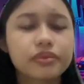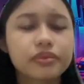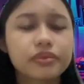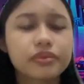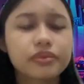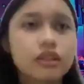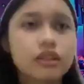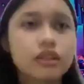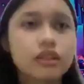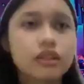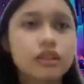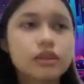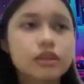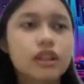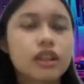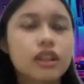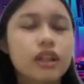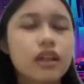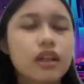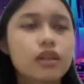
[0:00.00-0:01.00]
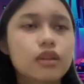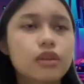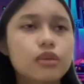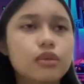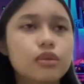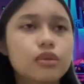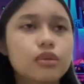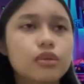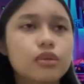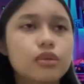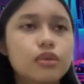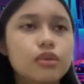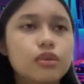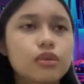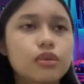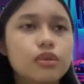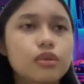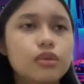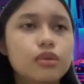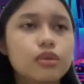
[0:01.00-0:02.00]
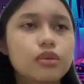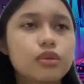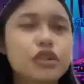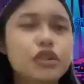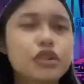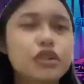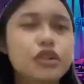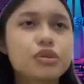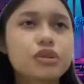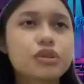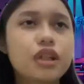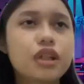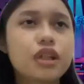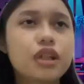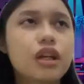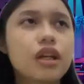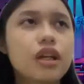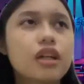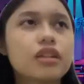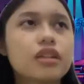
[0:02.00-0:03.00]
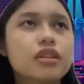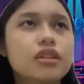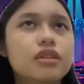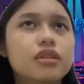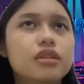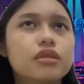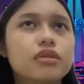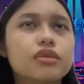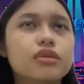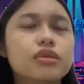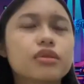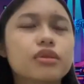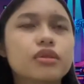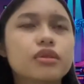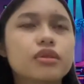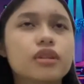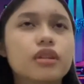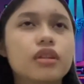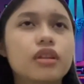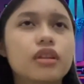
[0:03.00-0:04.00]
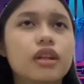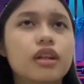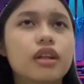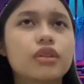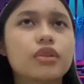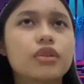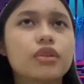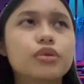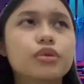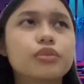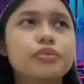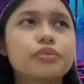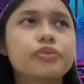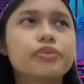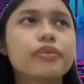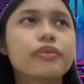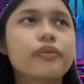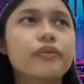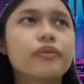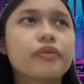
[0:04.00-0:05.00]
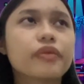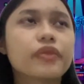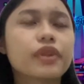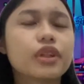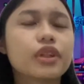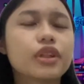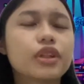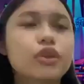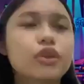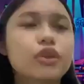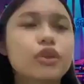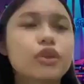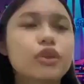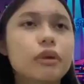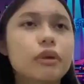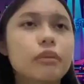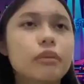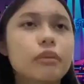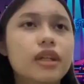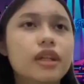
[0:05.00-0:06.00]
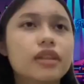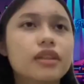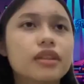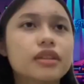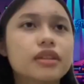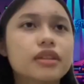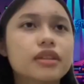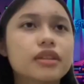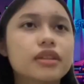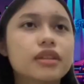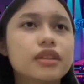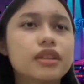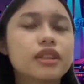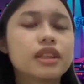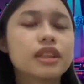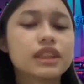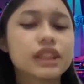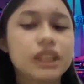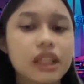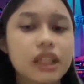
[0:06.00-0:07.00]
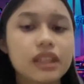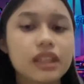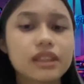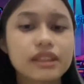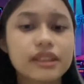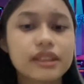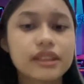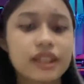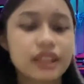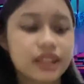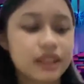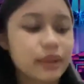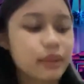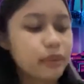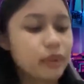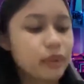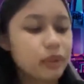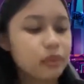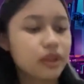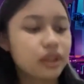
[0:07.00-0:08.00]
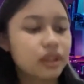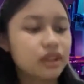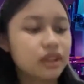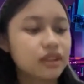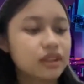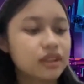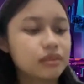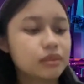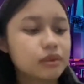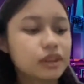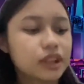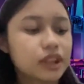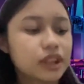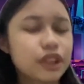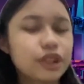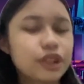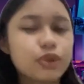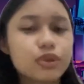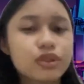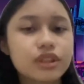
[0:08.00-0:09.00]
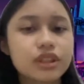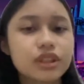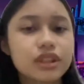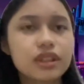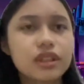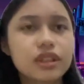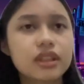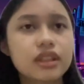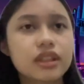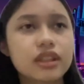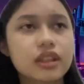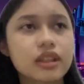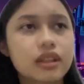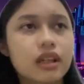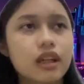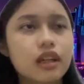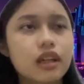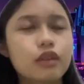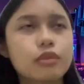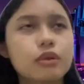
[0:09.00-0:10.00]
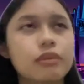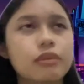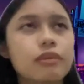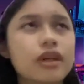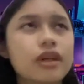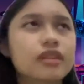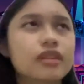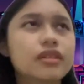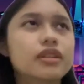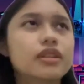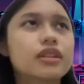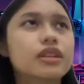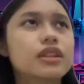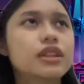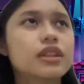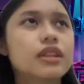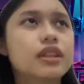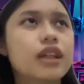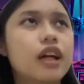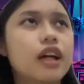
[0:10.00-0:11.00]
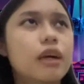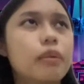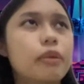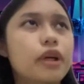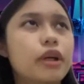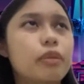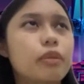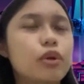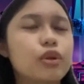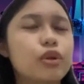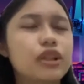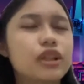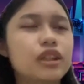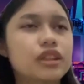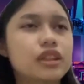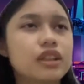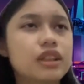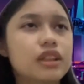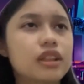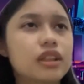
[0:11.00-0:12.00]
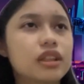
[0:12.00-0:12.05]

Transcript: Nah, semisal kalau carinya susah kak gitu. Nah itu itu yang memang uh, challenge-nya ya memang mencari user kalau memang apa ya produknya